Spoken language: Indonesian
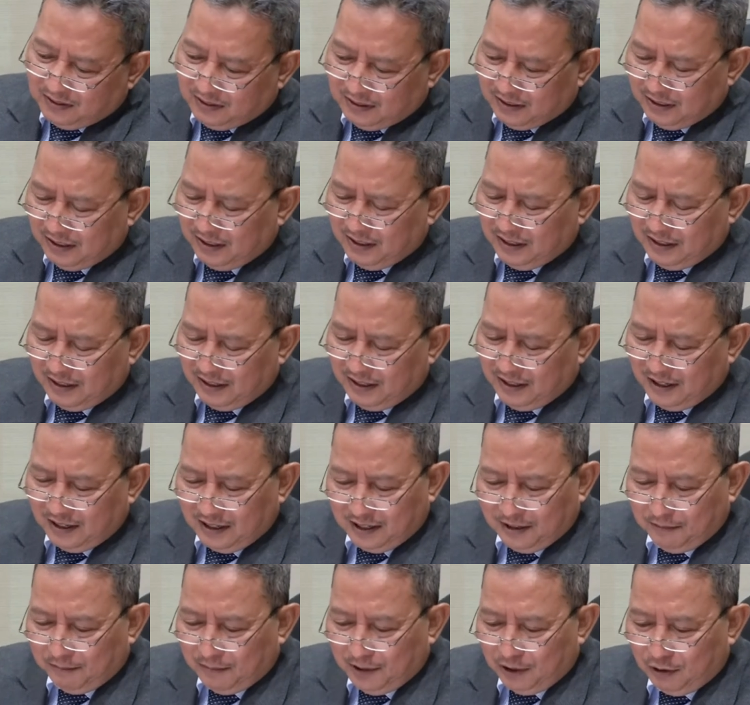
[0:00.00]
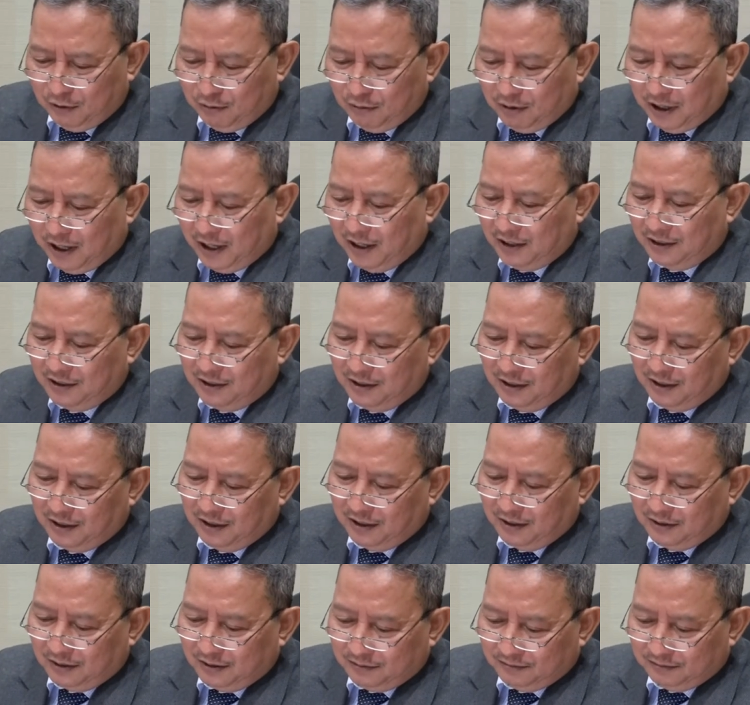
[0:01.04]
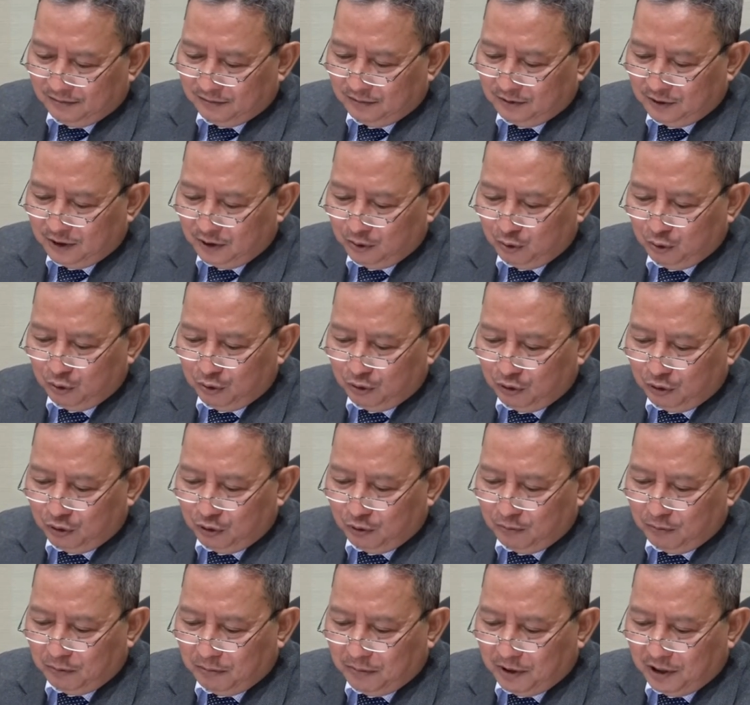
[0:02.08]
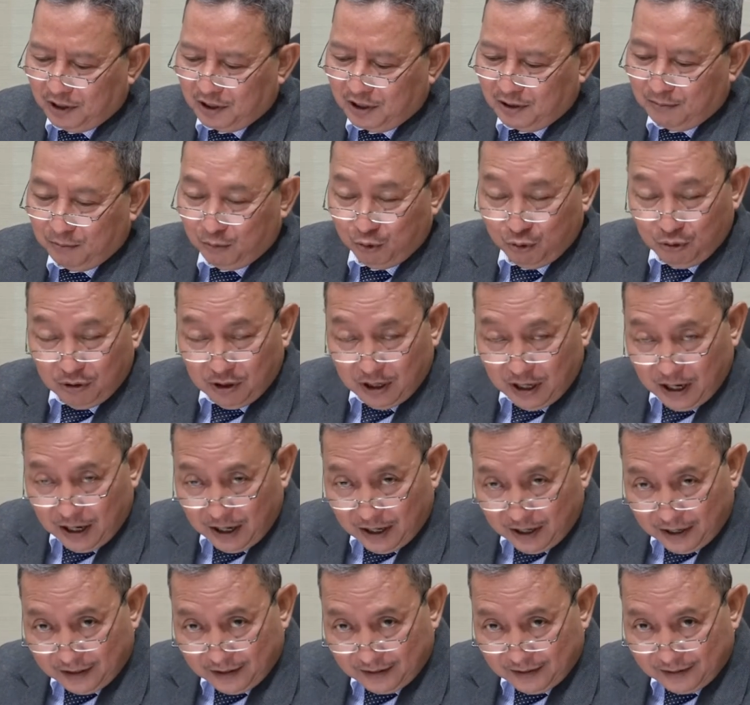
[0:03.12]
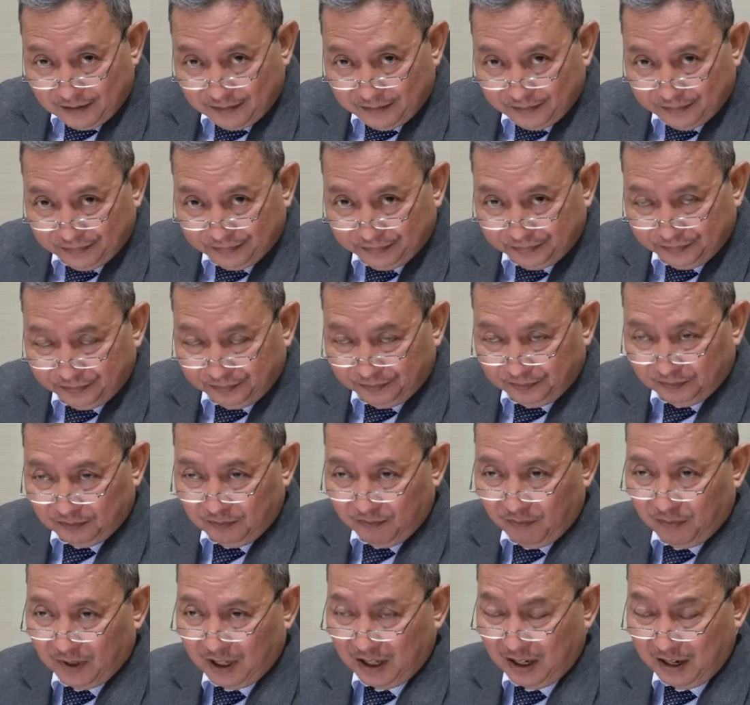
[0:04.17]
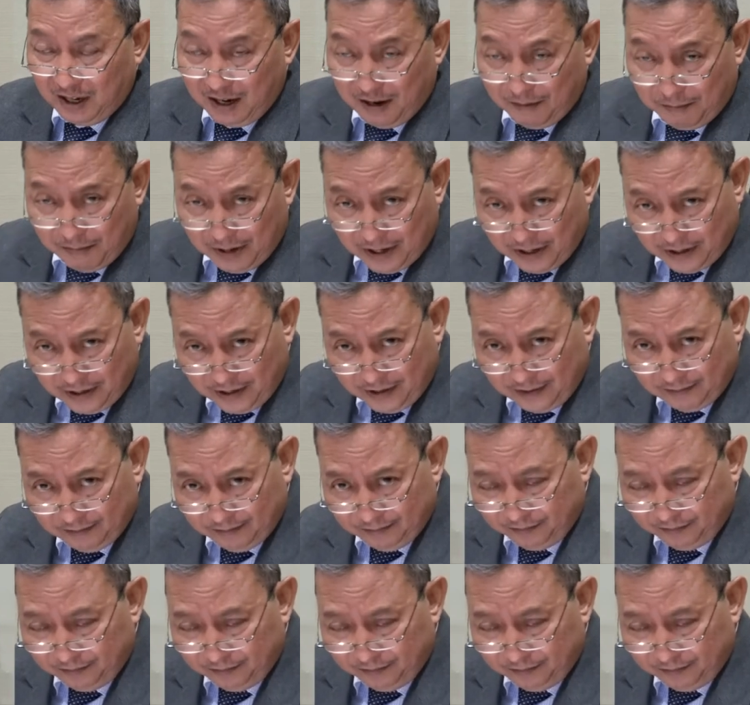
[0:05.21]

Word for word: Jadi agama itu hadir untuk memberi kemudahan kenyamanan,